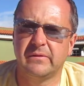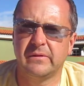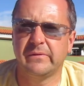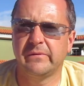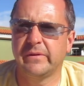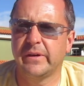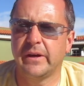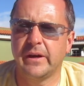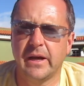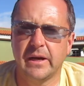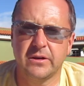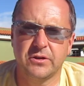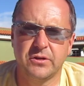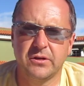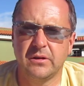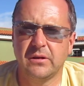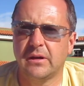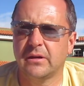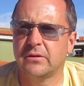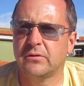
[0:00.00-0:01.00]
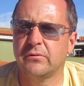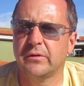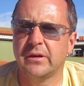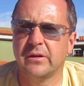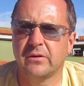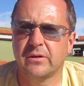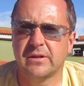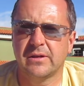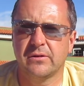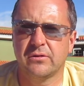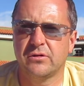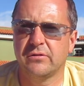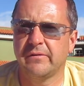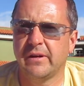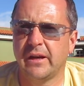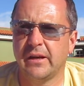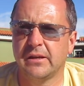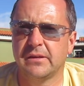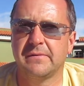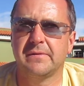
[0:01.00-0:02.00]
w relaksie, a drugi rodzaj
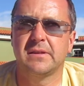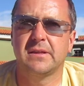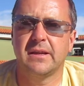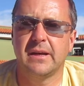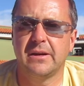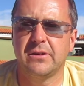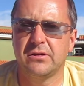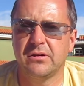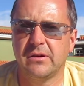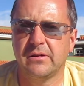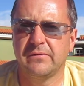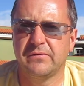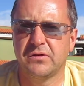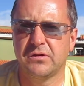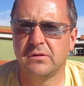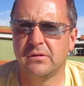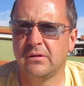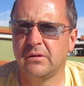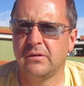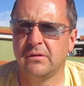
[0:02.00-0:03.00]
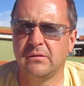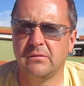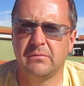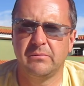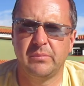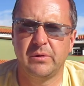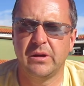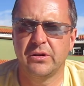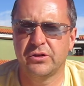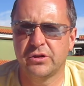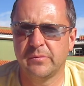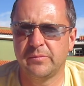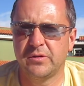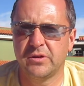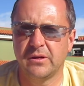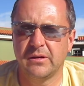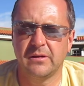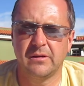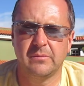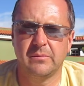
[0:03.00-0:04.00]
odżywiania jest w stresie i byle
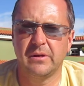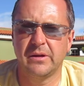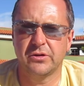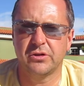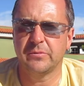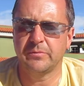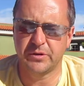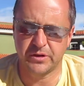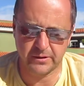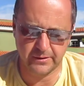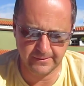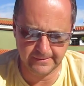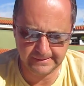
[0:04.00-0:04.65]
szybciej, i byle szybciej.